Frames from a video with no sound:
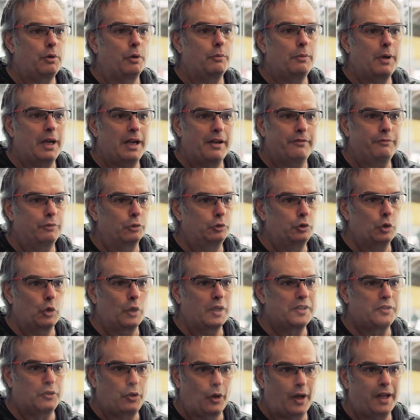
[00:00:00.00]
Pour moi, la photo
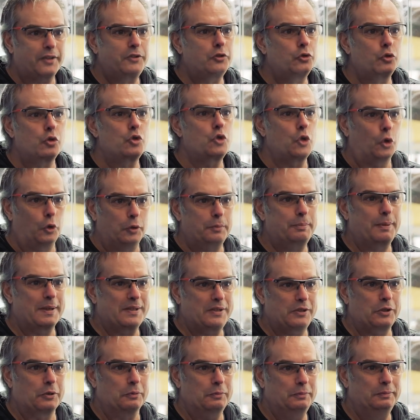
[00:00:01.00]
restera toujours une
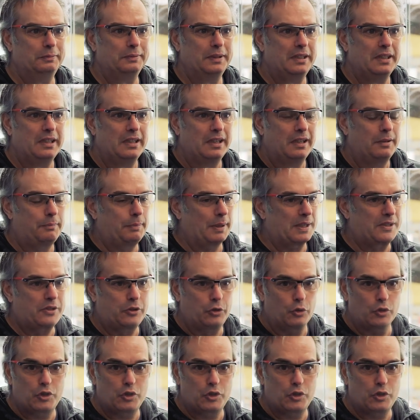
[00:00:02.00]
passion parce